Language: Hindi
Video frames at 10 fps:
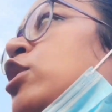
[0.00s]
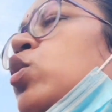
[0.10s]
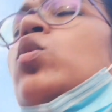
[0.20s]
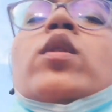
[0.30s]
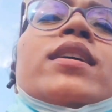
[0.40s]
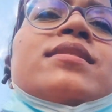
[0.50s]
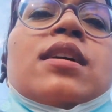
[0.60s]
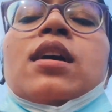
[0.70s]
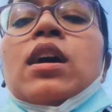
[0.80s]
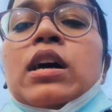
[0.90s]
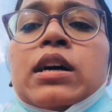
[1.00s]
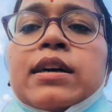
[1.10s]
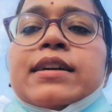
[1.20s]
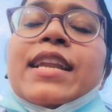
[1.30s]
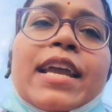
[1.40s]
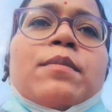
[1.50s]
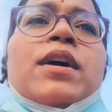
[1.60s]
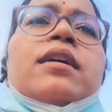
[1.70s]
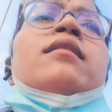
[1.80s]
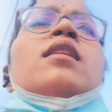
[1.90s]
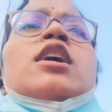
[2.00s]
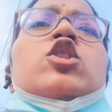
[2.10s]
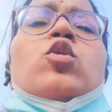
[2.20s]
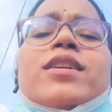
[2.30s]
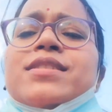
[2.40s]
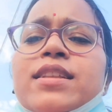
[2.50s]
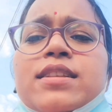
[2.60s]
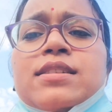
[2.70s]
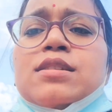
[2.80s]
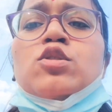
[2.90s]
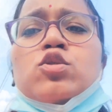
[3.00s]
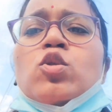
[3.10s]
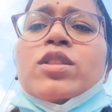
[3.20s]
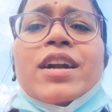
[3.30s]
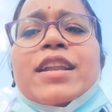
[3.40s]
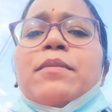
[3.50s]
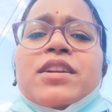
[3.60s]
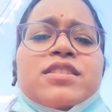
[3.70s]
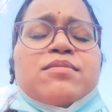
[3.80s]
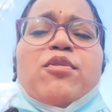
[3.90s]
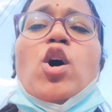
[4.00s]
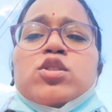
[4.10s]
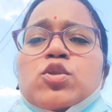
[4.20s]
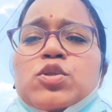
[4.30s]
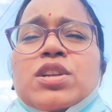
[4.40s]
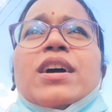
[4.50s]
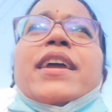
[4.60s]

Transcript: में थोड़ा सा टाइम है थोड़ा सा इन द सेंस उसको 30 मिनट अप्रॉक्स कुछ